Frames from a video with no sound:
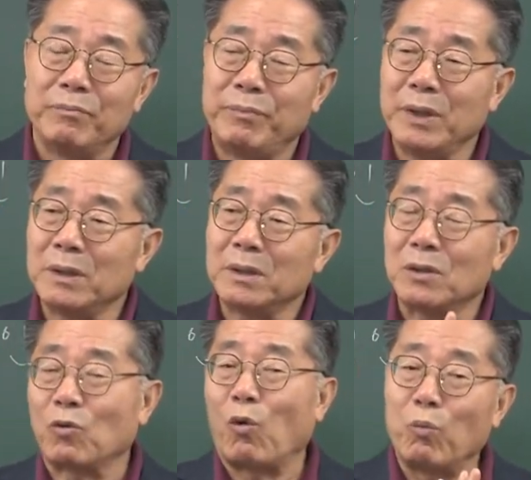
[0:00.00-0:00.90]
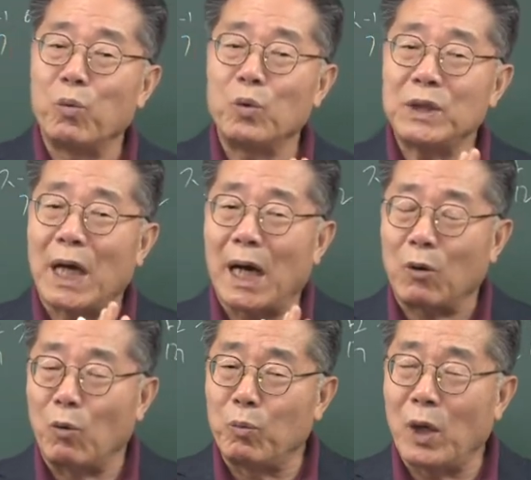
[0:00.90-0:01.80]
비극을 공부하지, 아,
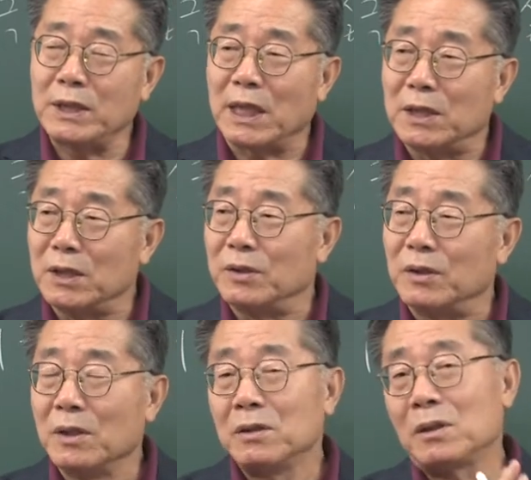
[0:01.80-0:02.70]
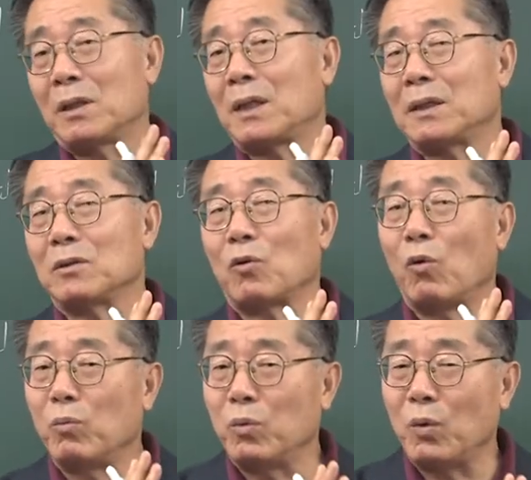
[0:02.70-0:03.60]
공부하지 않는 철학을
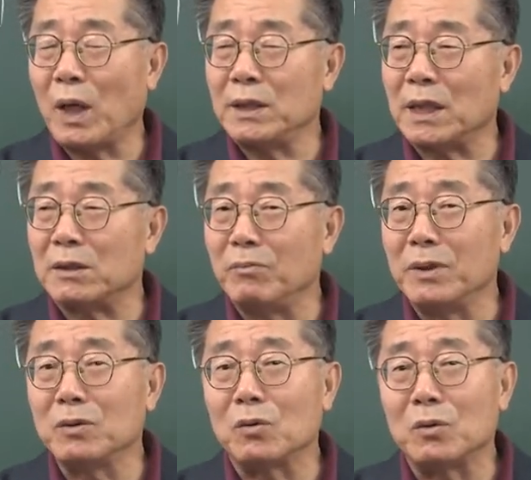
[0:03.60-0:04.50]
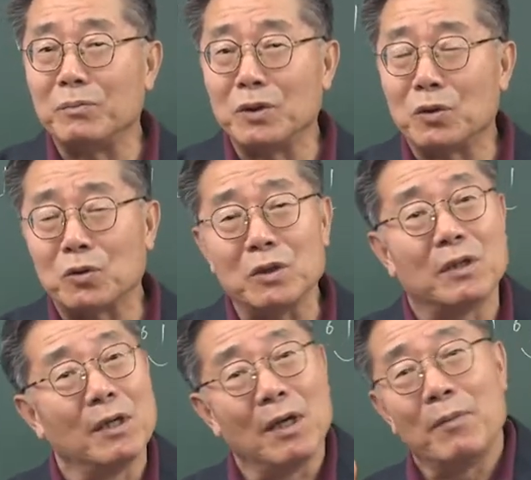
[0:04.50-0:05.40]
공부하지 않는 민족, 민족은
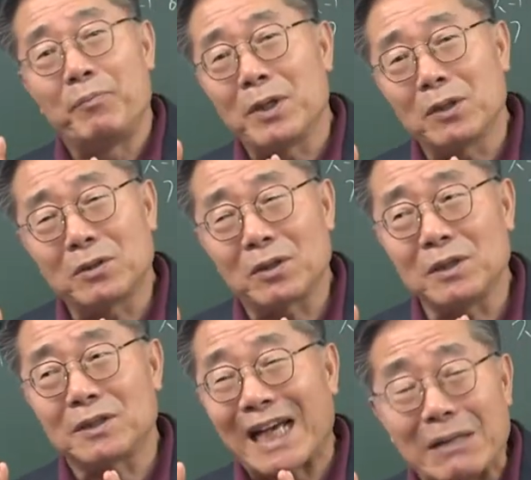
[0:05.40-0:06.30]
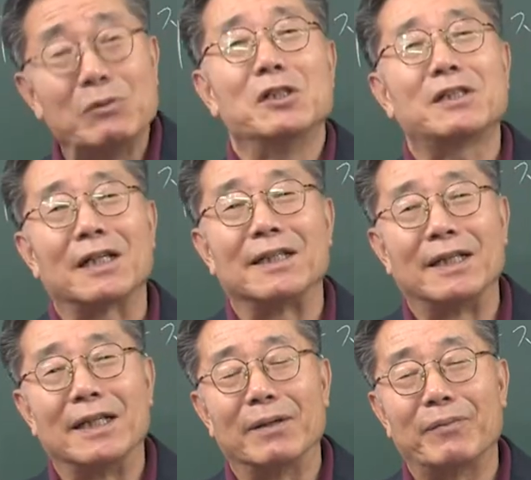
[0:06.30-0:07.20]
비극적인 삶을 살게
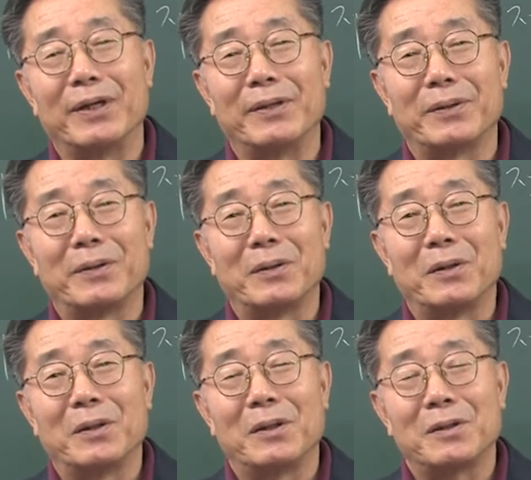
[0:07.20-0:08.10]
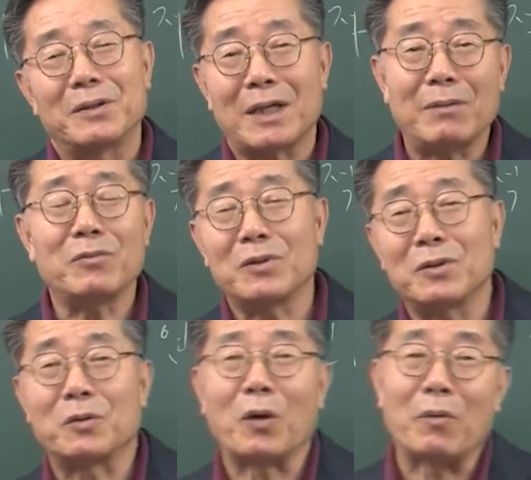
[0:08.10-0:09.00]
된단 말이에요. 참
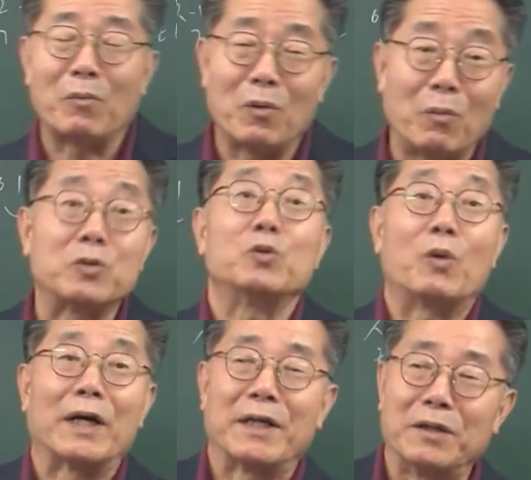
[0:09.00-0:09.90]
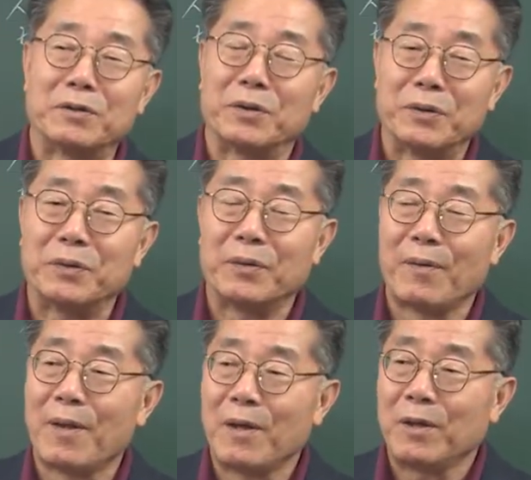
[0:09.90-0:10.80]
그, 그게 모순 관계에 있어요.
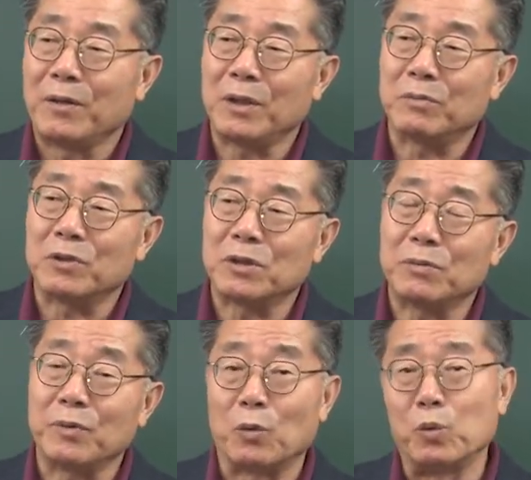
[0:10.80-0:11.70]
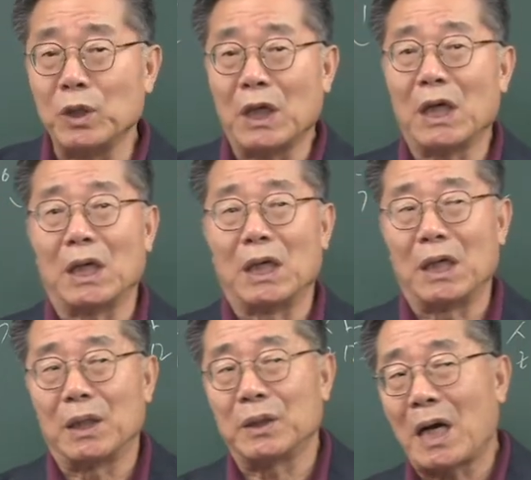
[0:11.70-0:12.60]
여러분 어떻습니까? 우리가
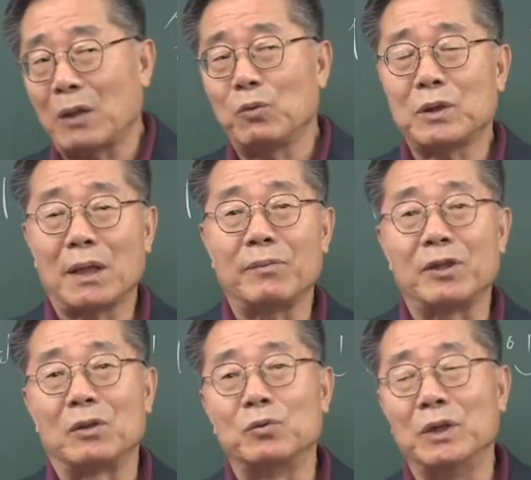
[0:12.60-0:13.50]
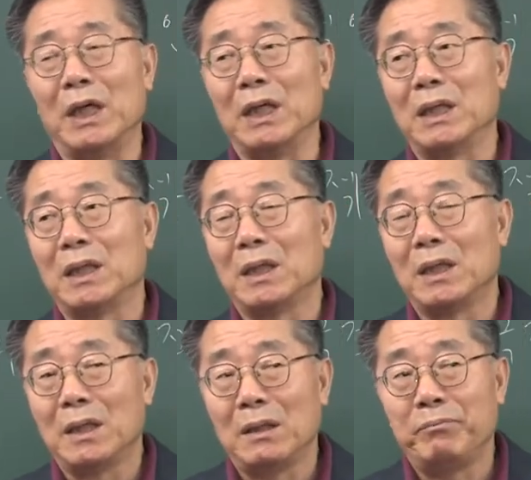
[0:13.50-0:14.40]
한국 사람의 경우에
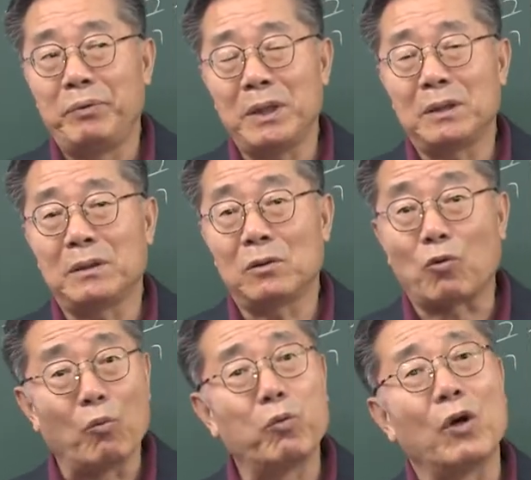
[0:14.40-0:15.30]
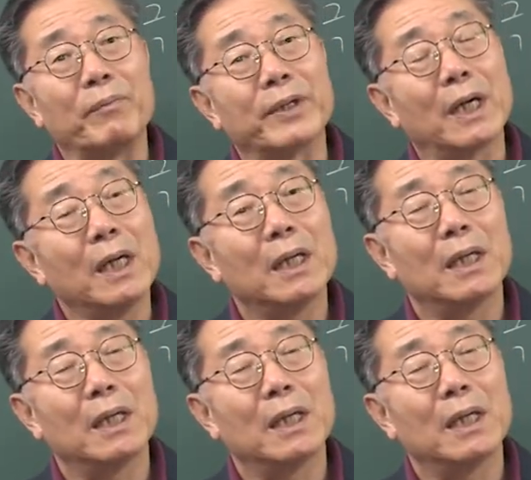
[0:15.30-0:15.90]
비극을 공부를 합니까?